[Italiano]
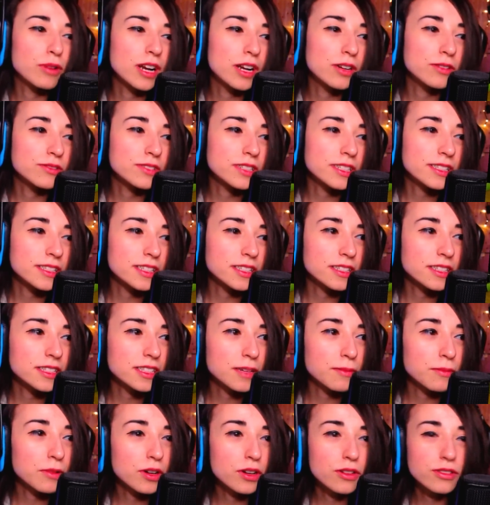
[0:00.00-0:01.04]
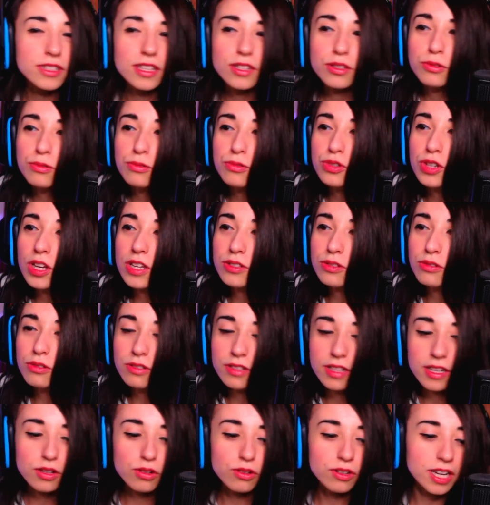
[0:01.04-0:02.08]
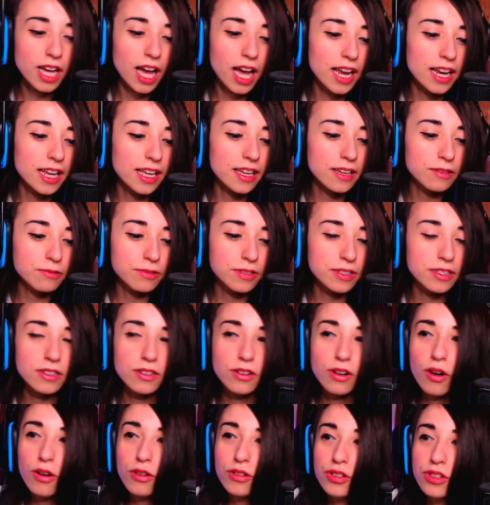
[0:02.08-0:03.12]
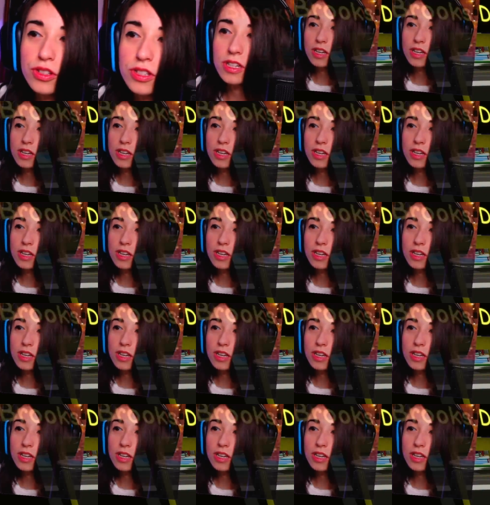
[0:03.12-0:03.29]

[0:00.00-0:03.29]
notizia? Sentiamo cosa è successo nel locale eh, oggi.